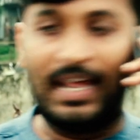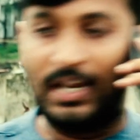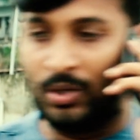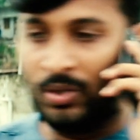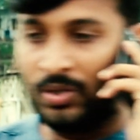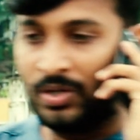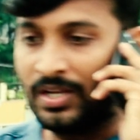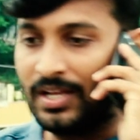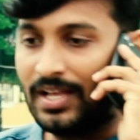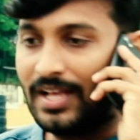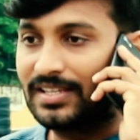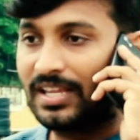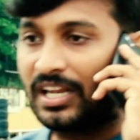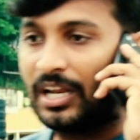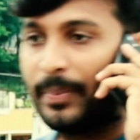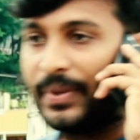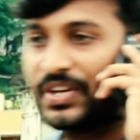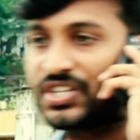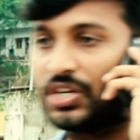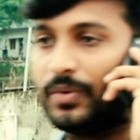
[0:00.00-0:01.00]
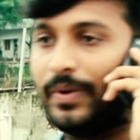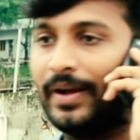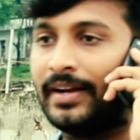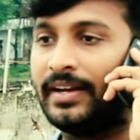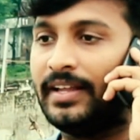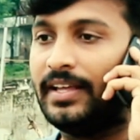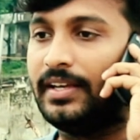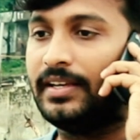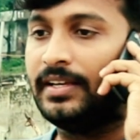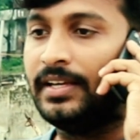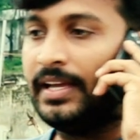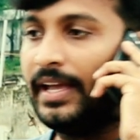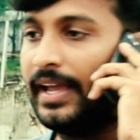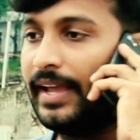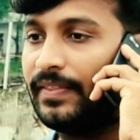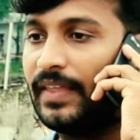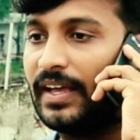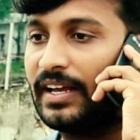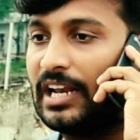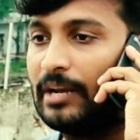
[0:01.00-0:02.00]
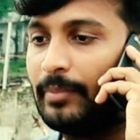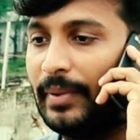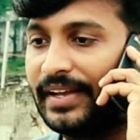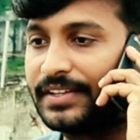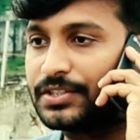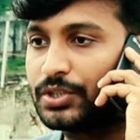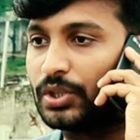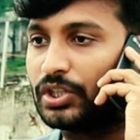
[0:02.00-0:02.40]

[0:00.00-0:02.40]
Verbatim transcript: హలో సార్ నా పేరు శివ అండి ఇందాక మీ